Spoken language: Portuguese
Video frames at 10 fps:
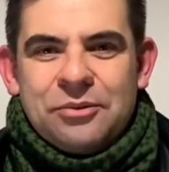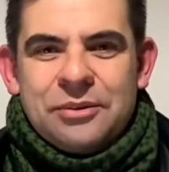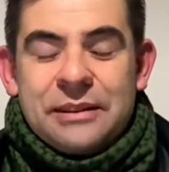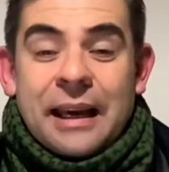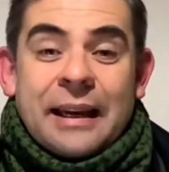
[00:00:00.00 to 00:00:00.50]

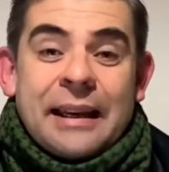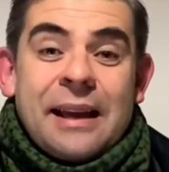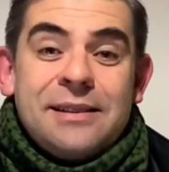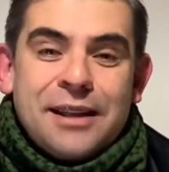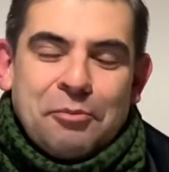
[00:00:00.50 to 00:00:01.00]
Que a
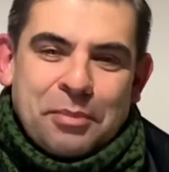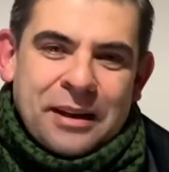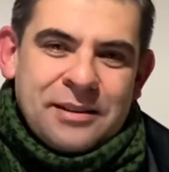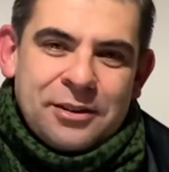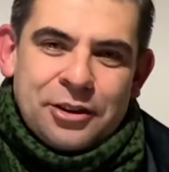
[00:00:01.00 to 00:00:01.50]
graça e a
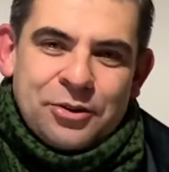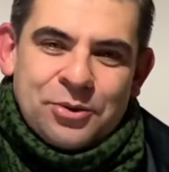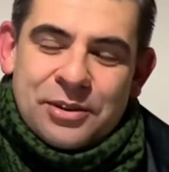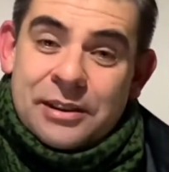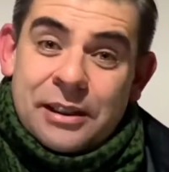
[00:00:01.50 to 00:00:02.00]
paz de
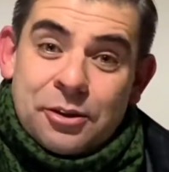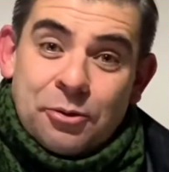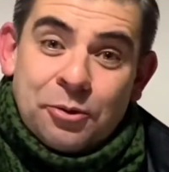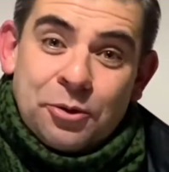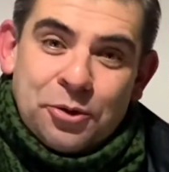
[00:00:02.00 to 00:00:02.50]
Jesus estejam
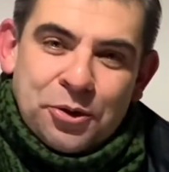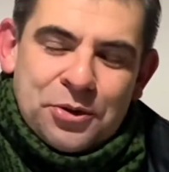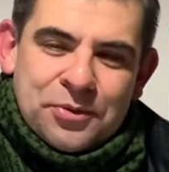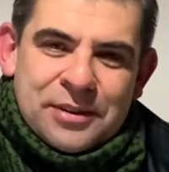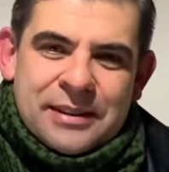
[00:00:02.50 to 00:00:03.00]
com
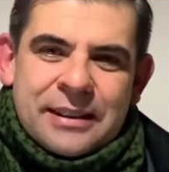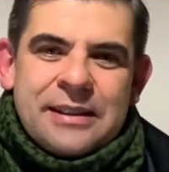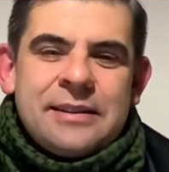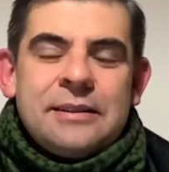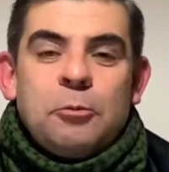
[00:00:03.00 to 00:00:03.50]
todos vocês.